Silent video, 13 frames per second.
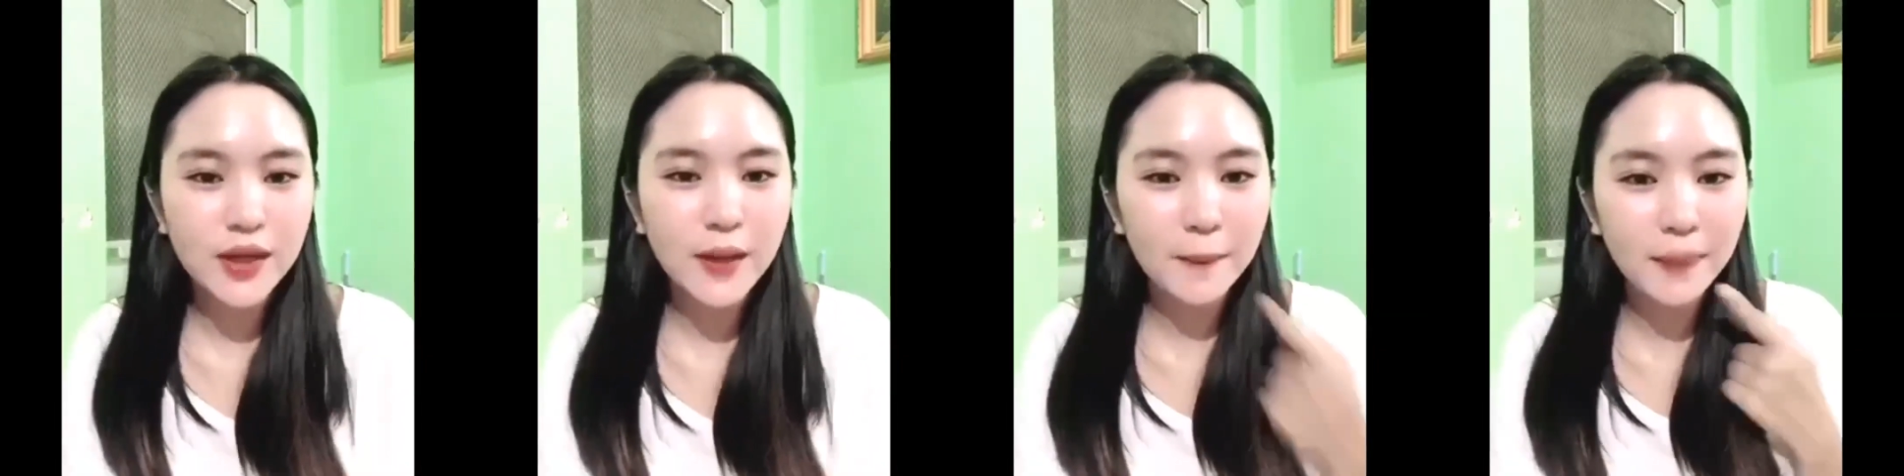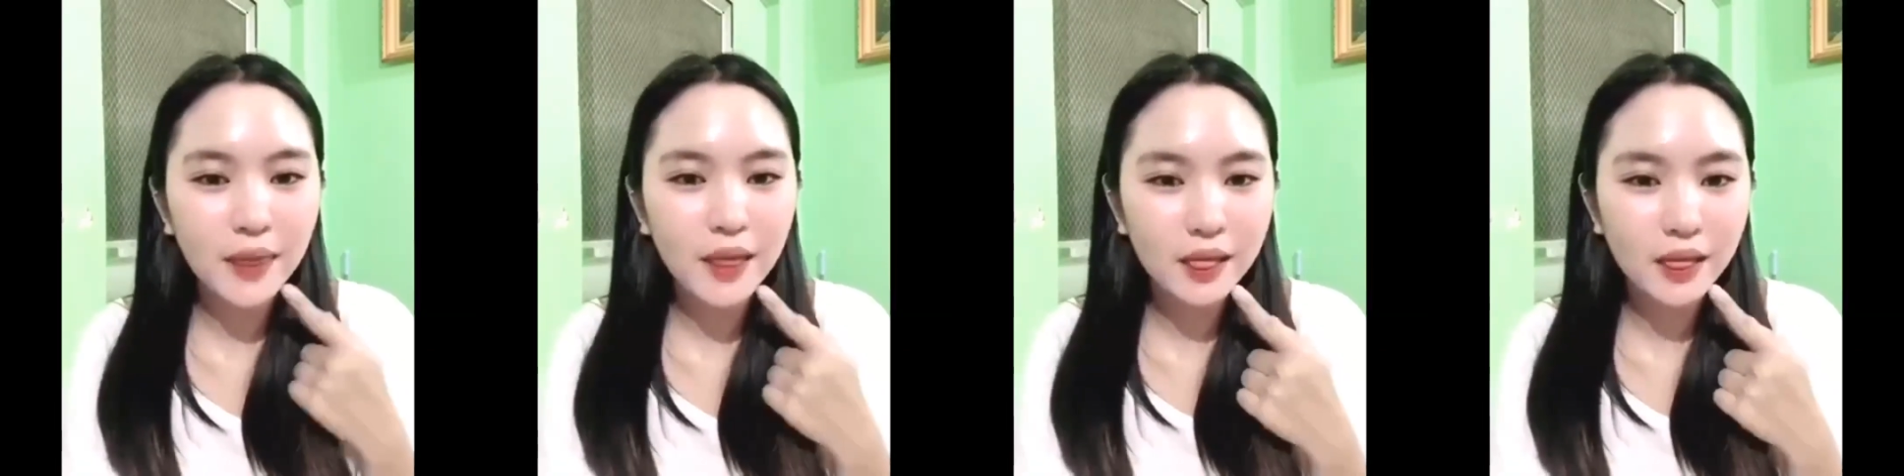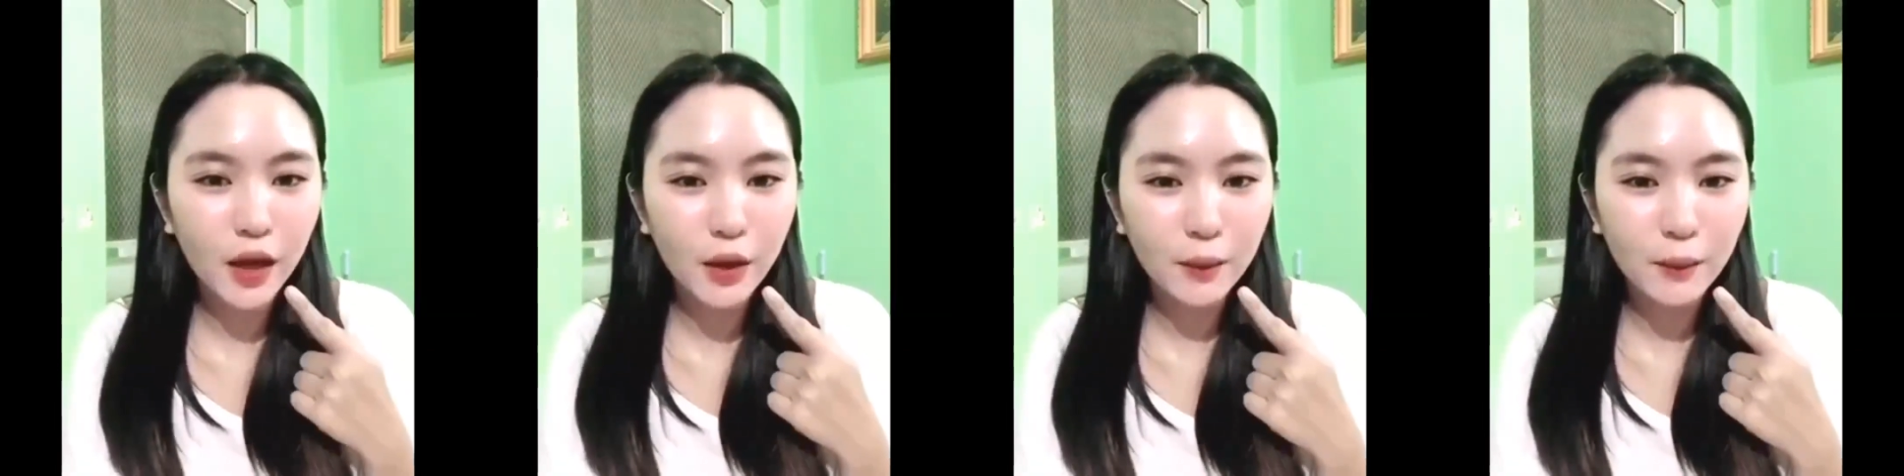Lip tint
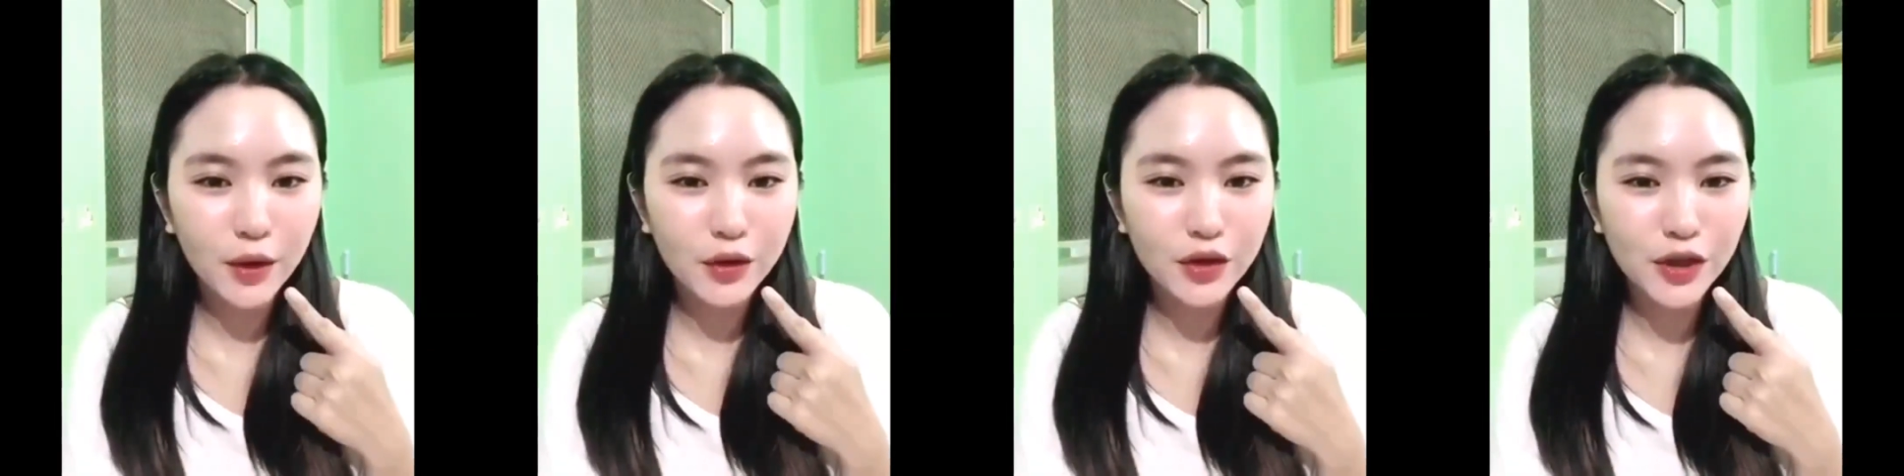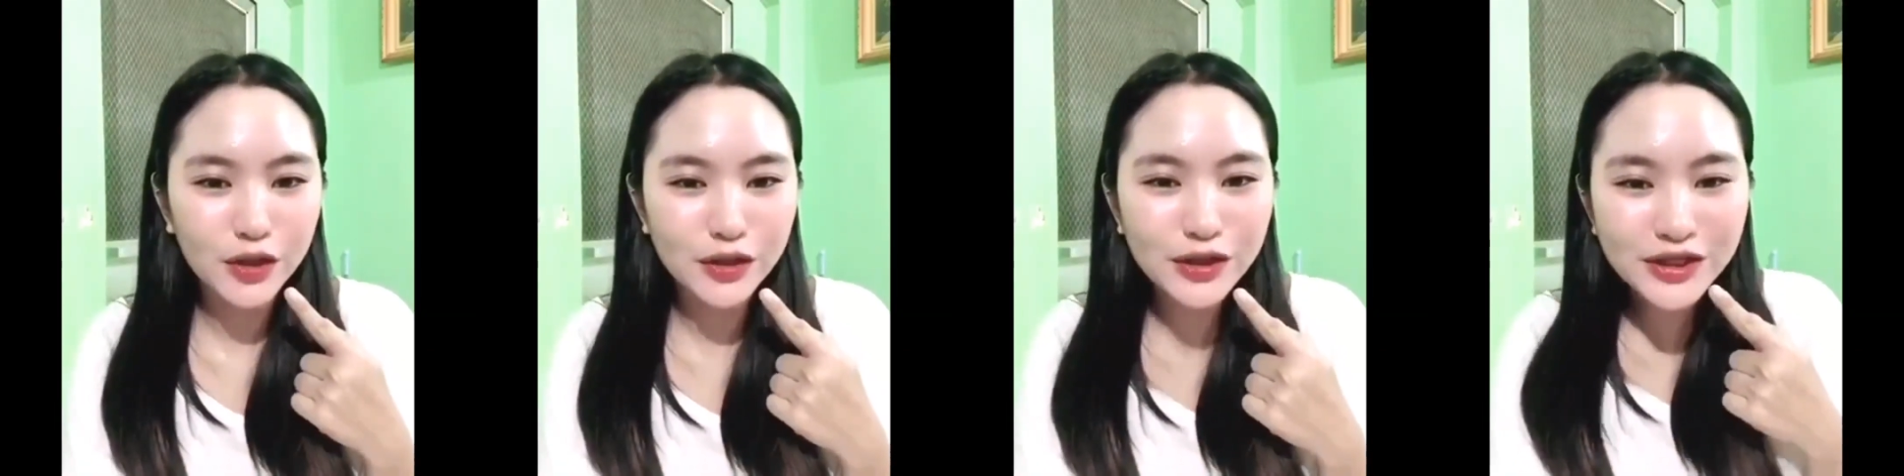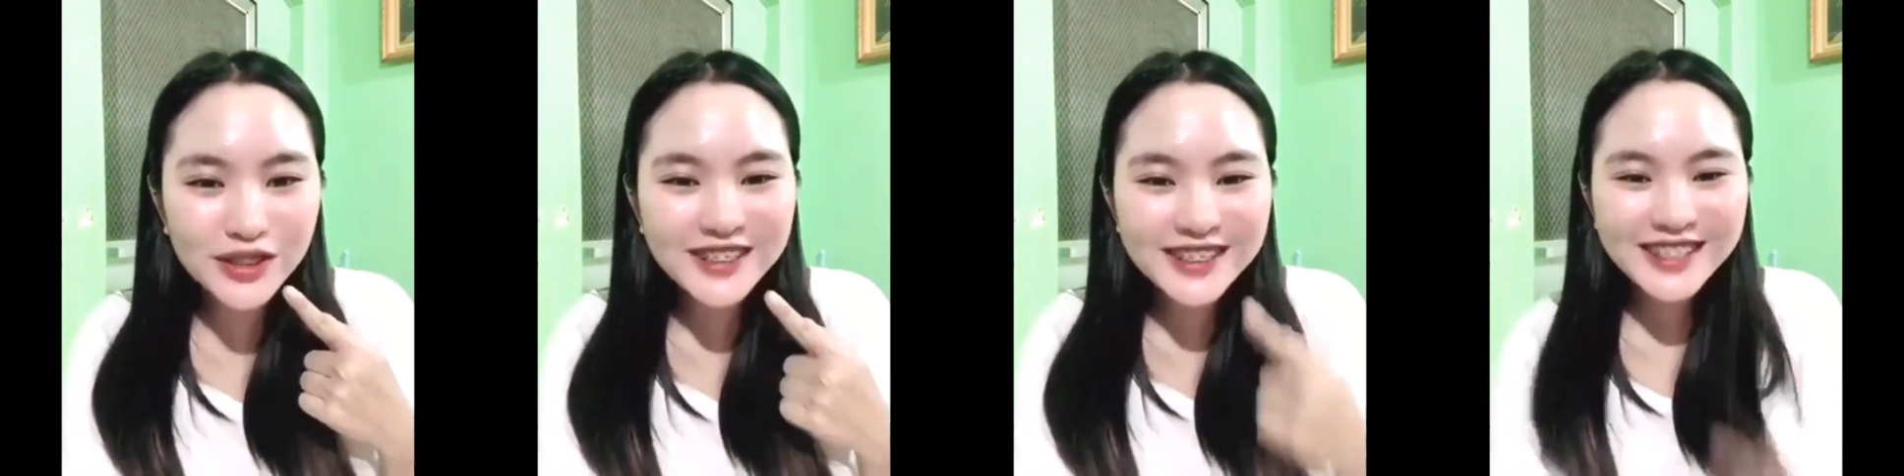lang yung meron
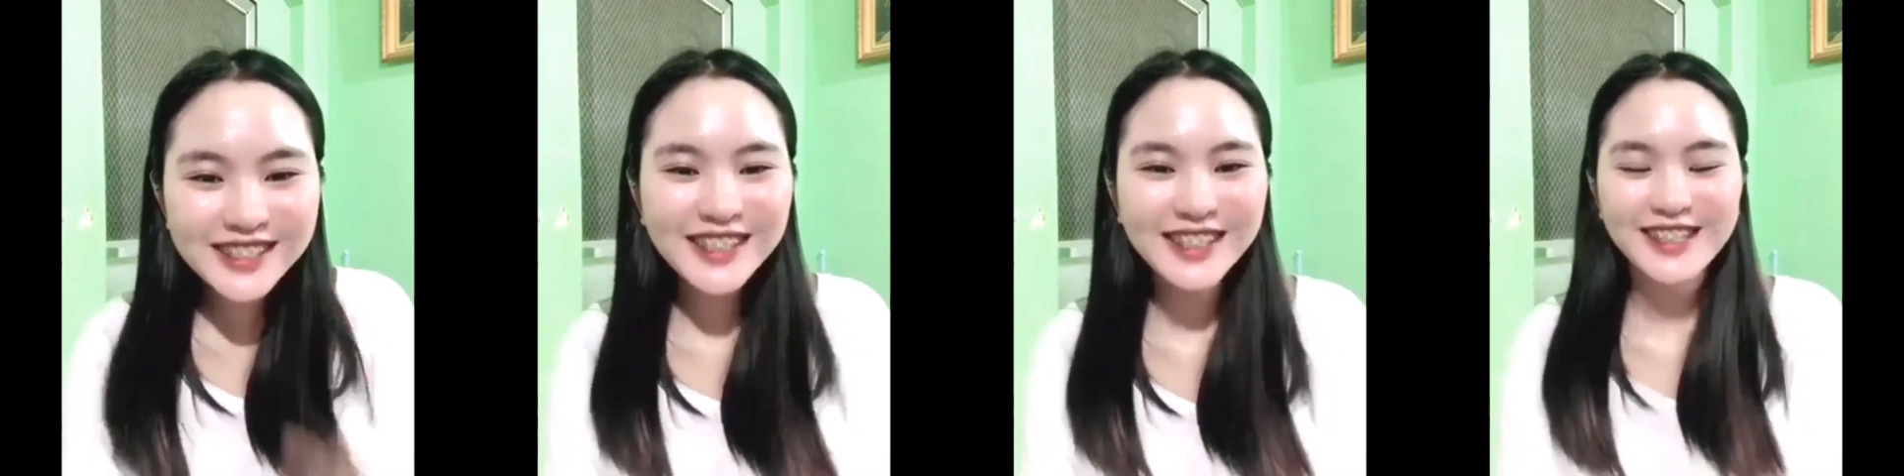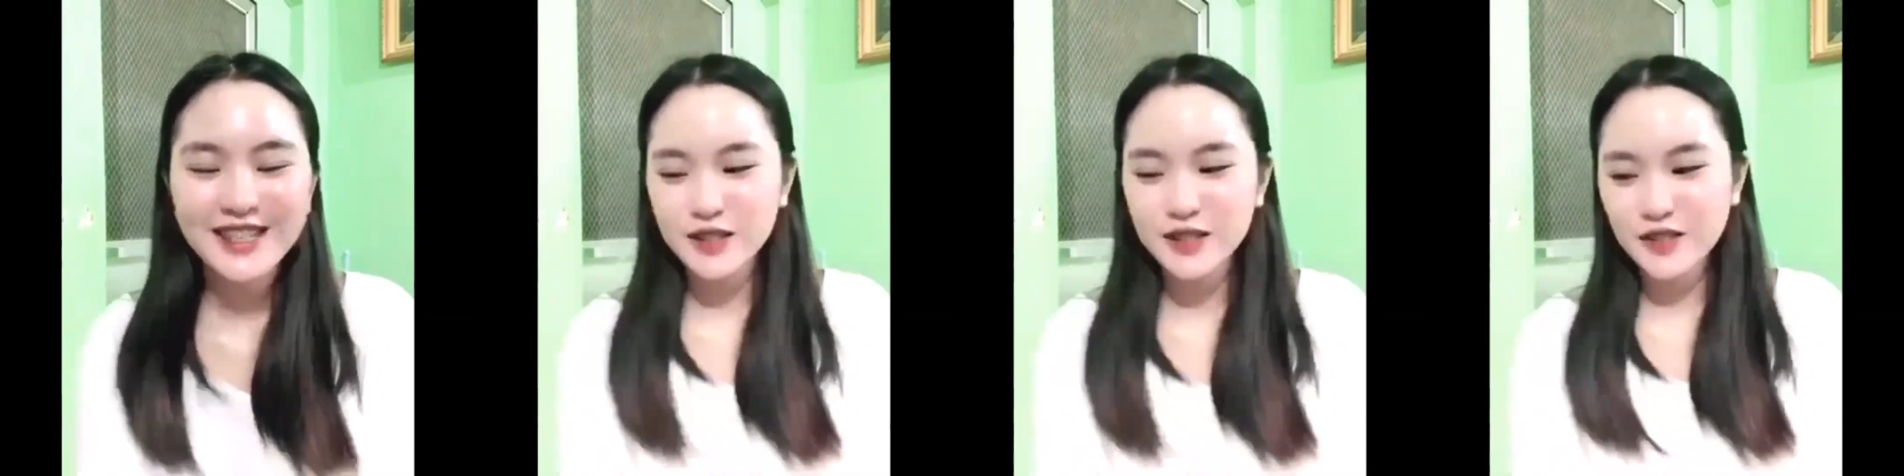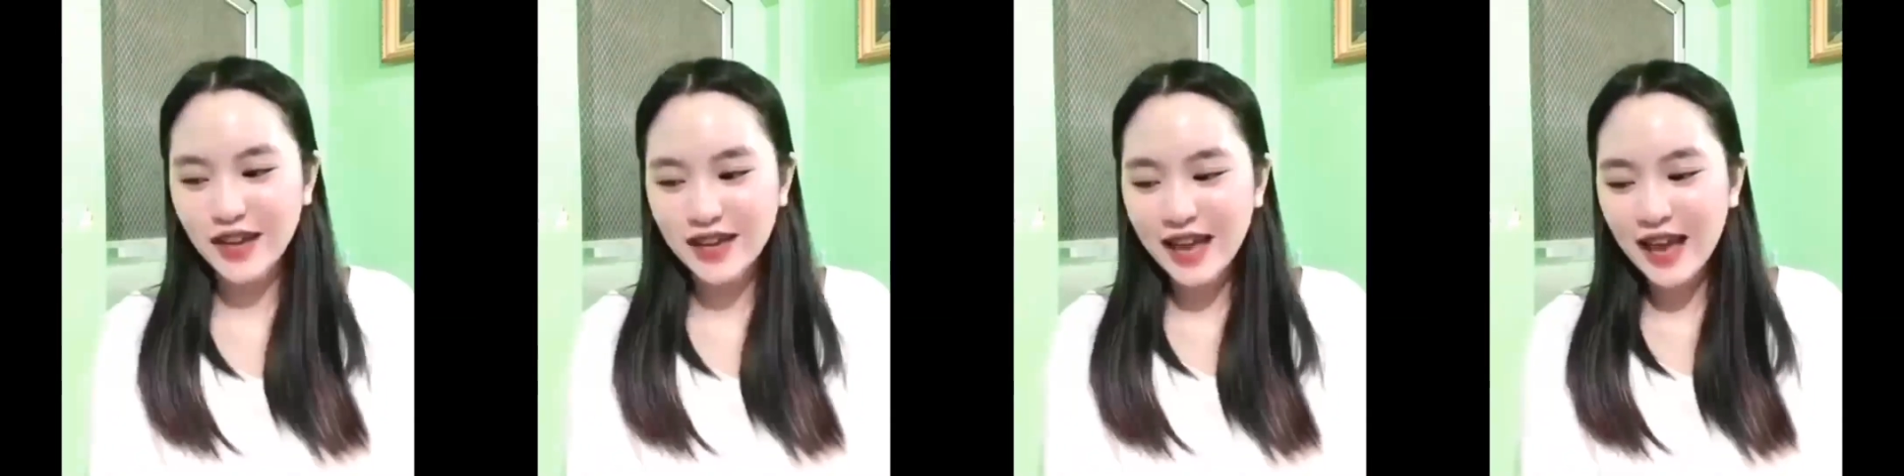ako. So,
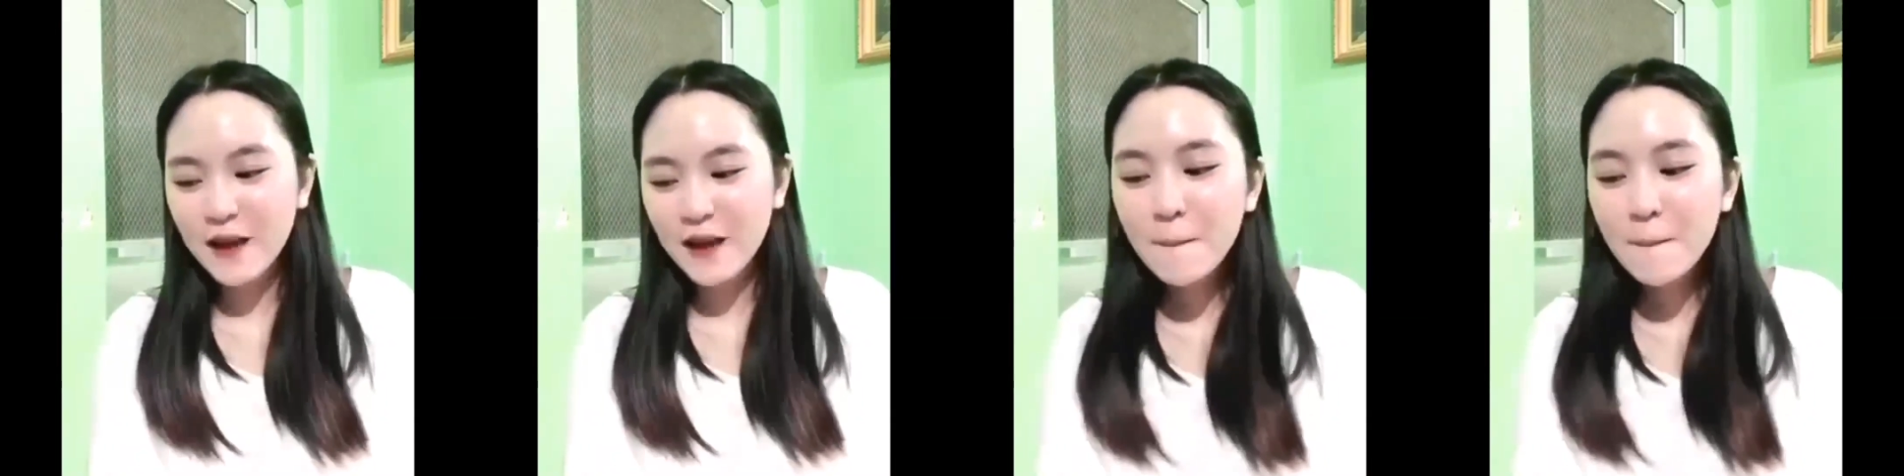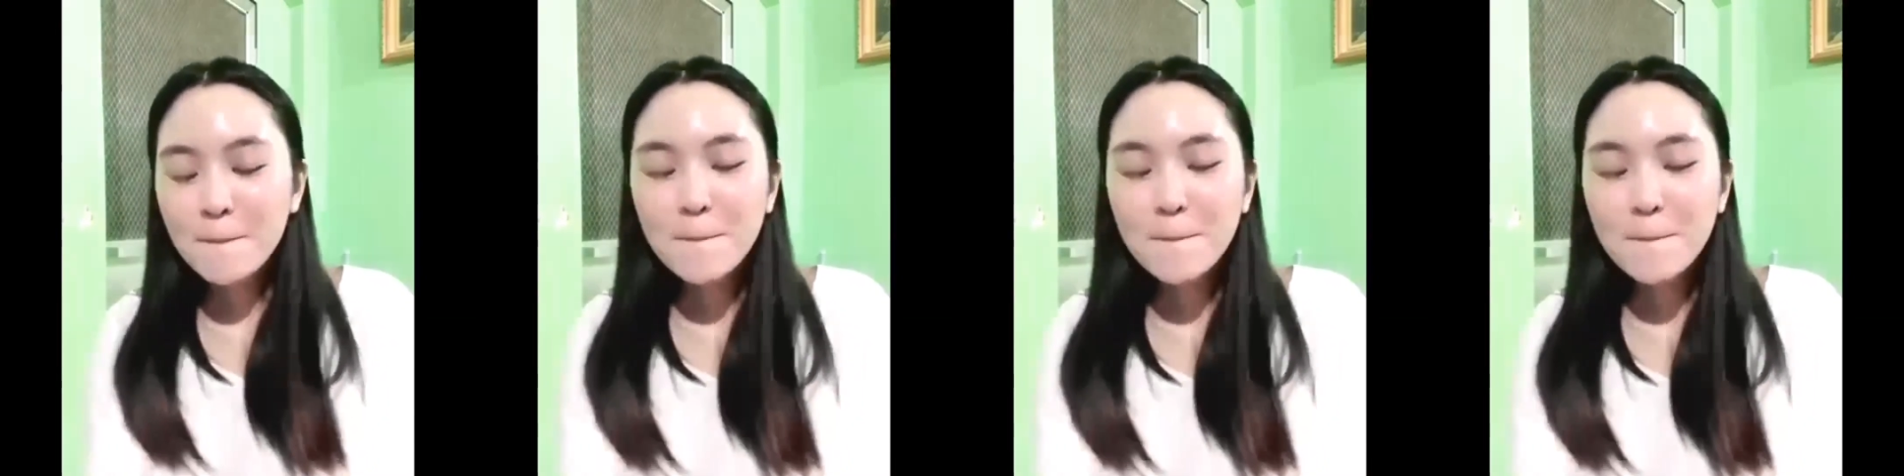ayan.